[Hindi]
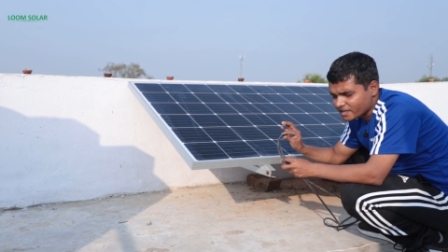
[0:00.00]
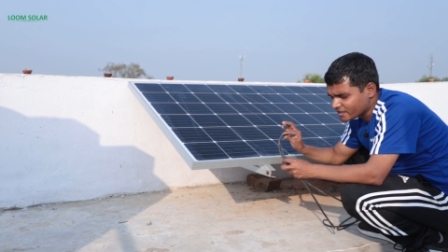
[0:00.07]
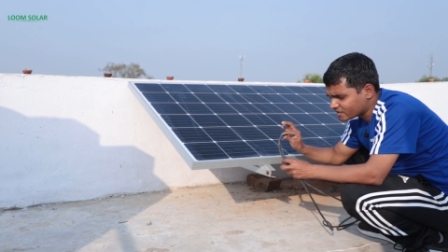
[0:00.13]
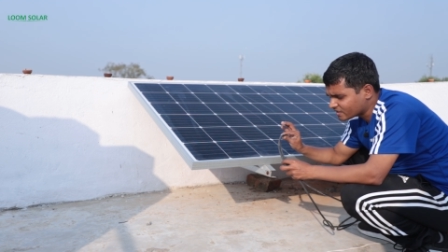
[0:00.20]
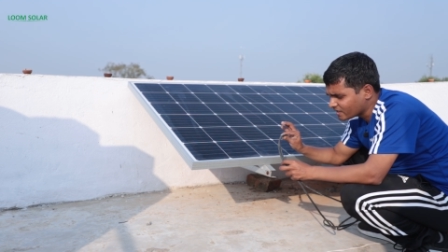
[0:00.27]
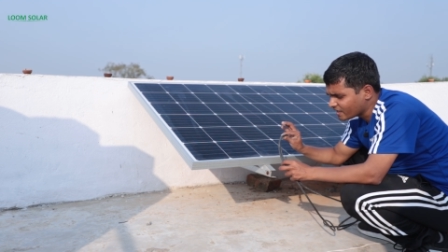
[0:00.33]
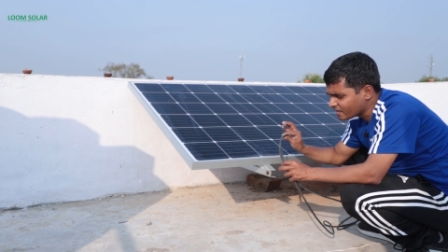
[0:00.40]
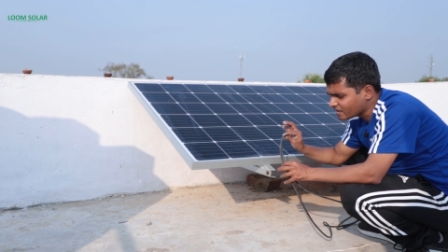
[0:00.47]

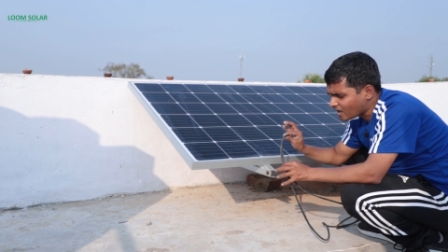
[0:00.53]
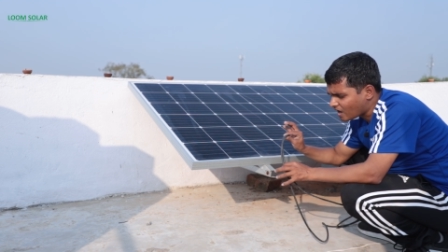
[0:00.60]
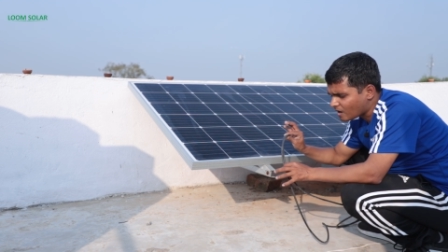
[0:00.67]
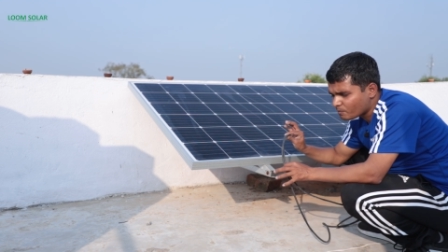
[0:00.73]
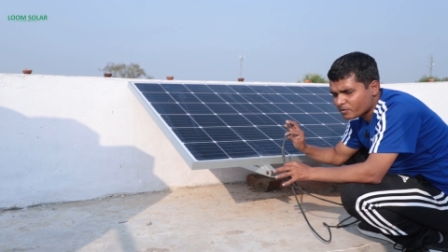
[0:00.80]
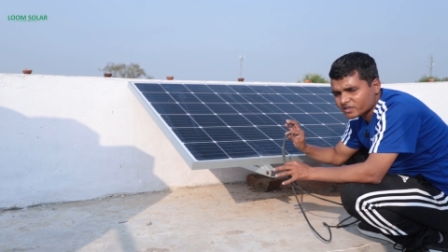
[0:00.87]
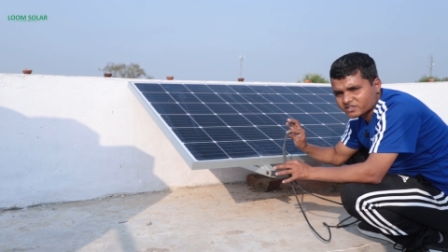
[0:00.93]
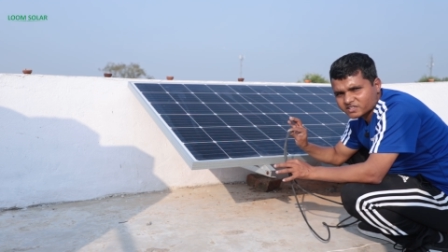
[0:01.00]
इसलिए
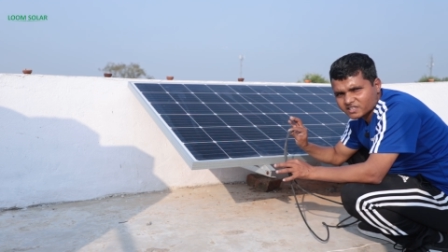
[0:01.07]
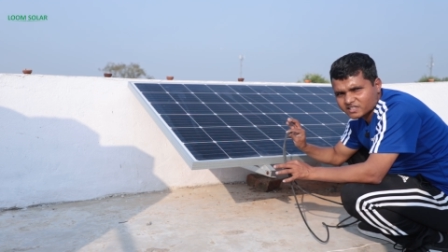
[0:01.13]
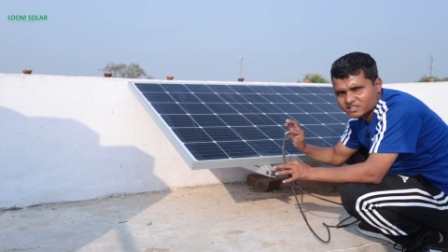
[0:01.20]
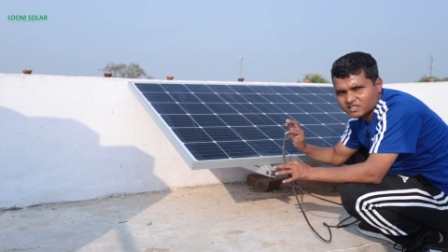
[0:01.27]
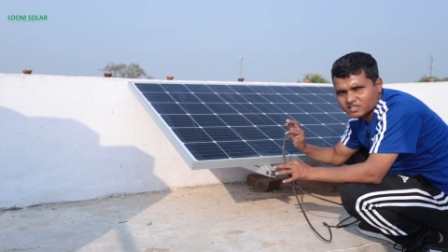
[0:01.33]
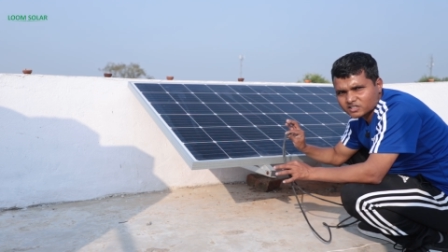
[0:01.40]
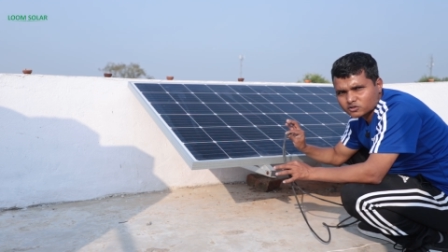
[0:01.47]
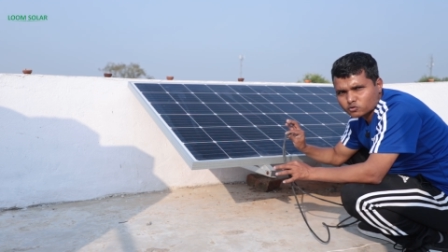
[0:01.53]
यहाँ पर
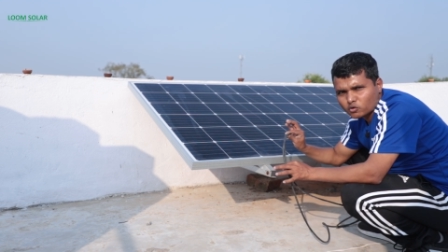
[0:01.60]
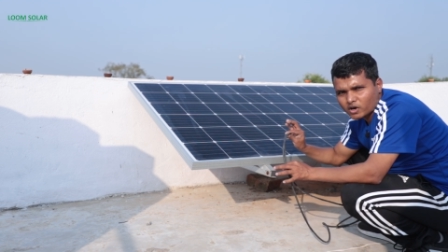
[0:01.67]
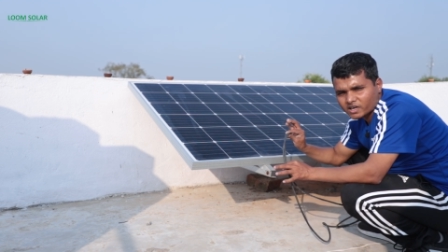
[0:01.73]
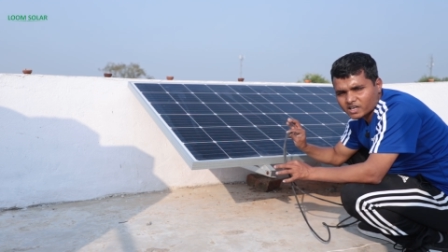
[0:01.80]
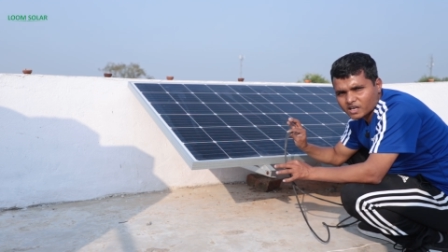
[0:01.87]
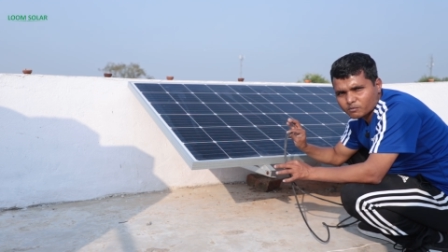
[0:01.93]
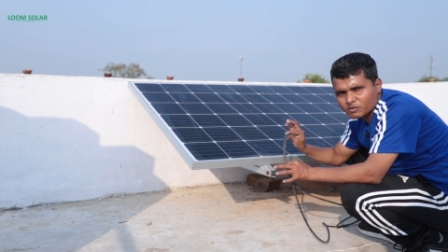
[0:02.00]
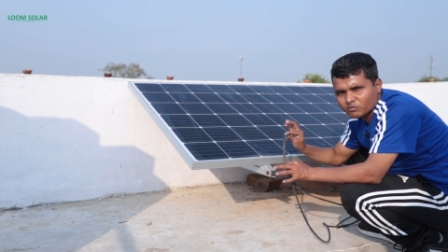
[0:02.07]
सिक्स
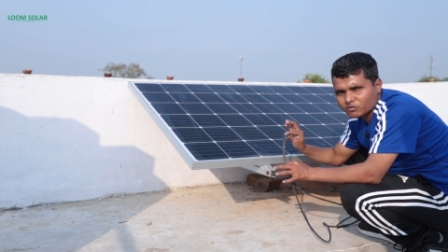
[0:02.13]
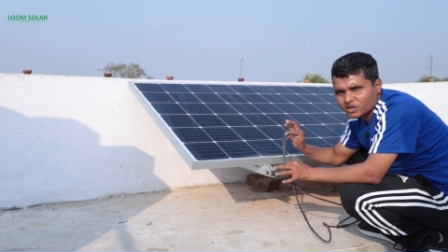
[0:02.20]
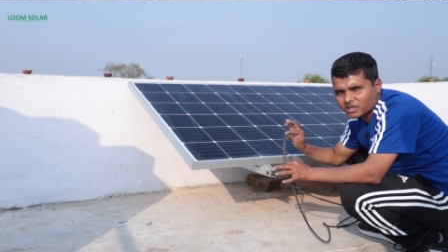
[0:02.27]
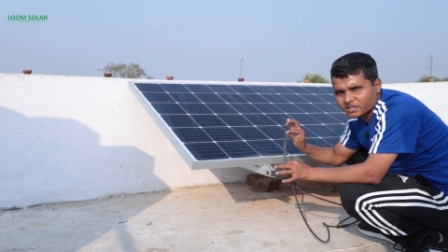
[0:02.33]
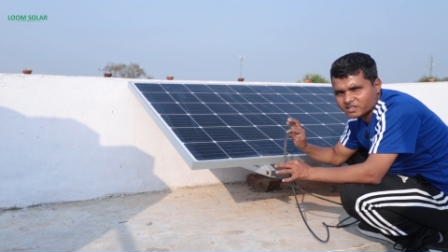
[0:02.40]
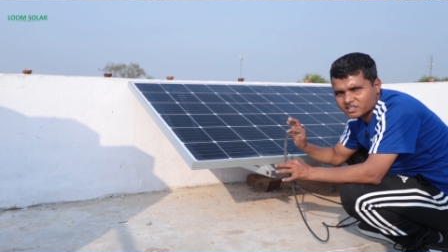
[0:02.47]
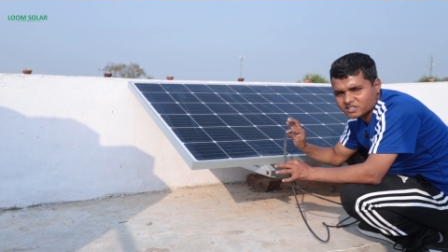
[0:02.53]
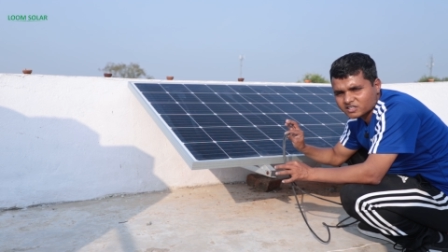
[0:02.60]
स्क्वायर एम
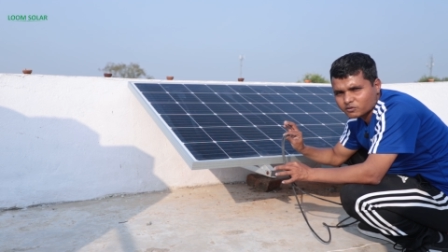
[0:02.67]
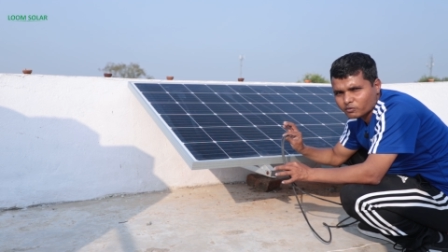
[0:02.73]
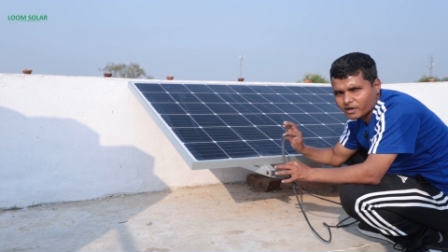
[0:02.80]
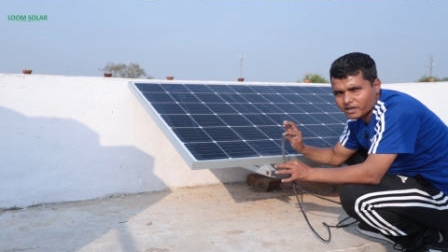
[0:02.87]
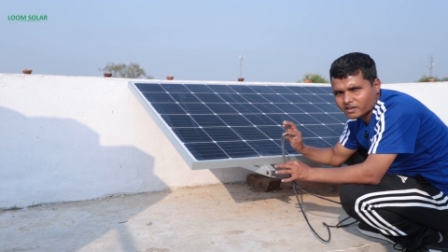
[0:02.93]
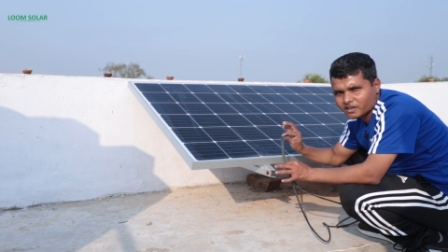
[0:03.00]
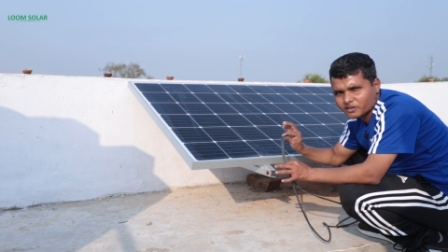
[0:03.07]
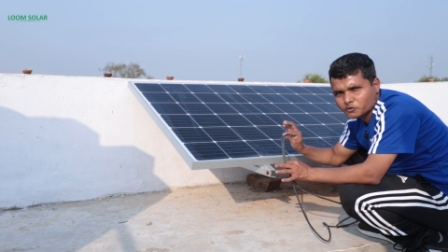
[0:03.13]
का डी इसी
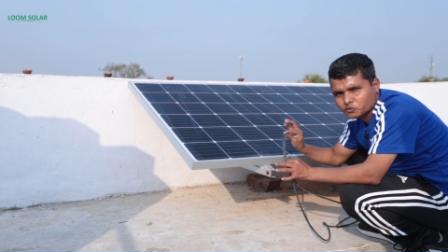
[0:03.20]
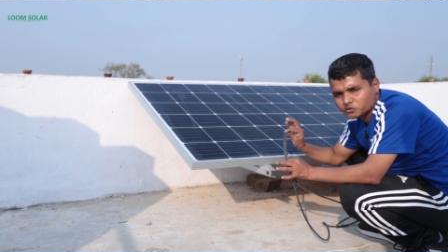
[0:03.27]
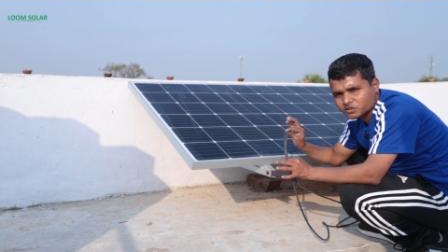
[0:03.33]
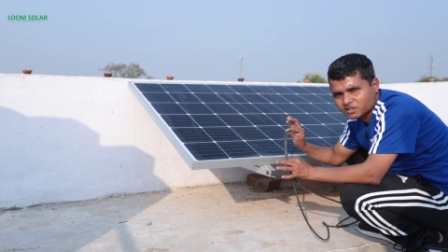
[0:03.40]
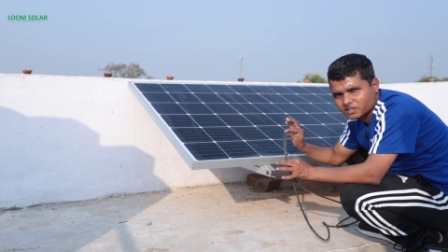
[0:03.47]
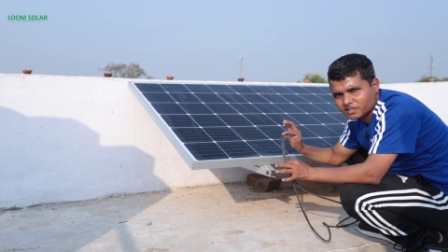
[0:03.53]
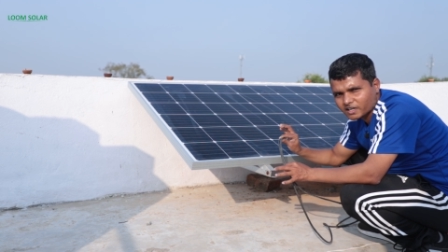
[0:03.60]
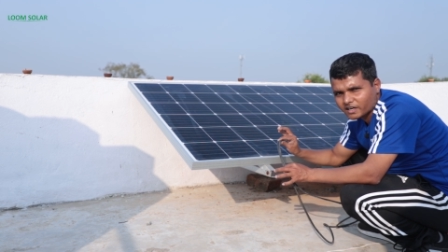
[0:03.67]
वायर का यूज
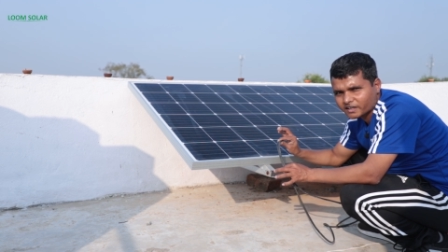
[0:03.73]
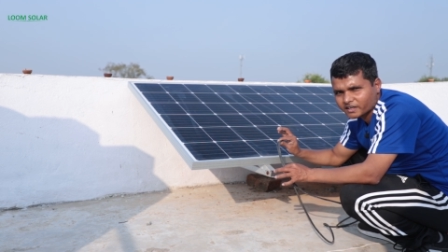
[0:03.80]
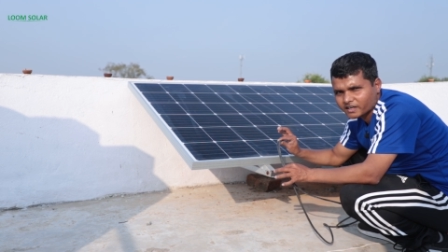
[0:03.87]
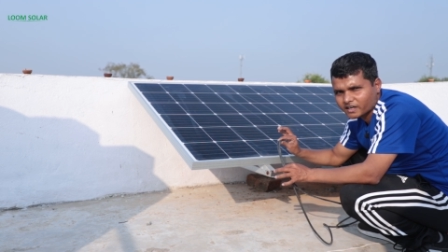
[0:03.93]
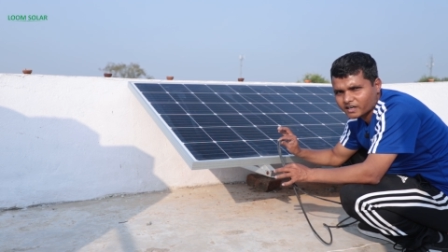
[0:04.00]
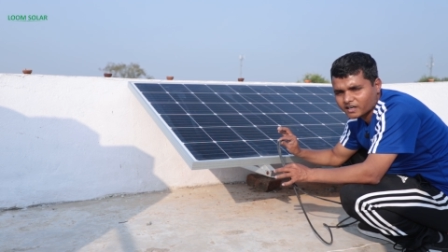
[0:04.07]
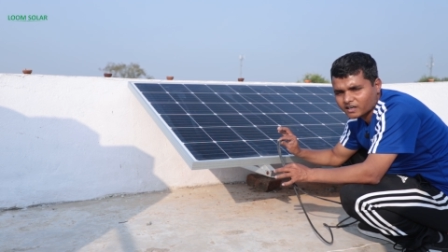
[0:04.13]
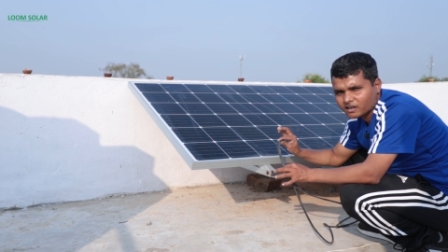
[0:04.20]
किया
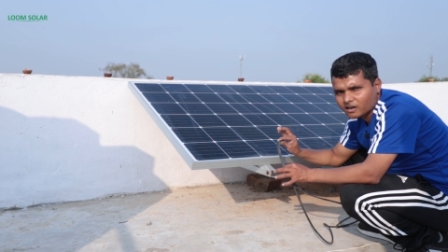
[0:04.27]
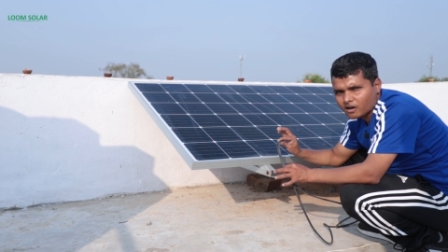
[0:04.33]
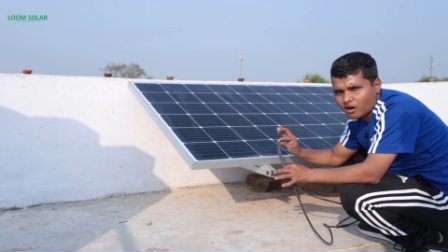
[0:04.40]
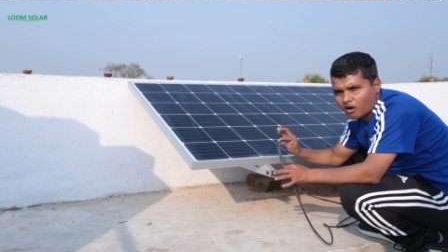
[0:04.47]
गया है